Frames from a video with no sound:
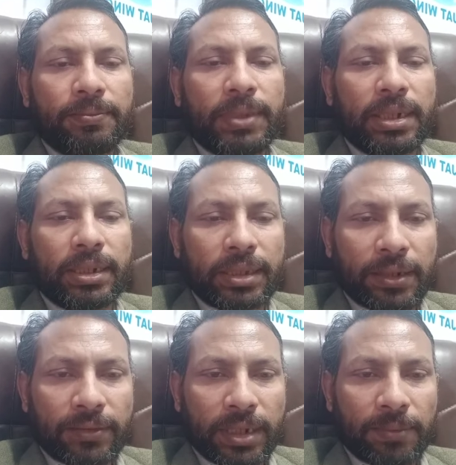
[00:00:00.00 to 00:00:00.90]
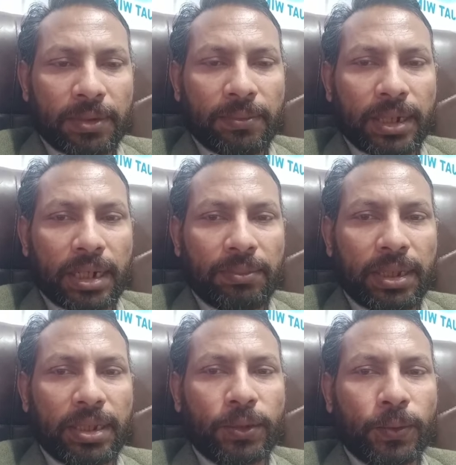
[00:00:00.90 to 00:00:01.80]
मीर लतीफ़ साहब के बारे
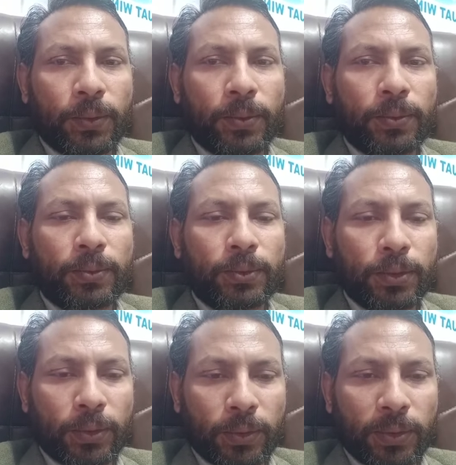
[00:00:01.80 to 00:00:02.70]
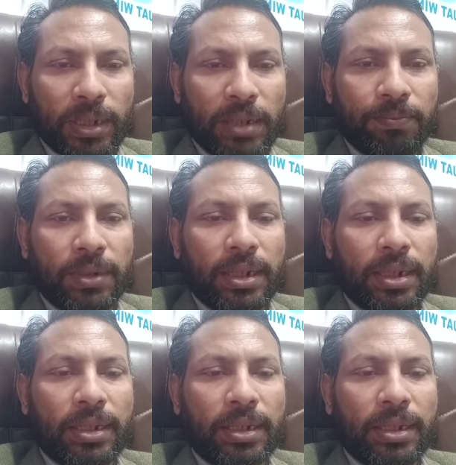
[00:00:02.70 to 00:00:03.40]
में जो कुछ लोगों ने अपना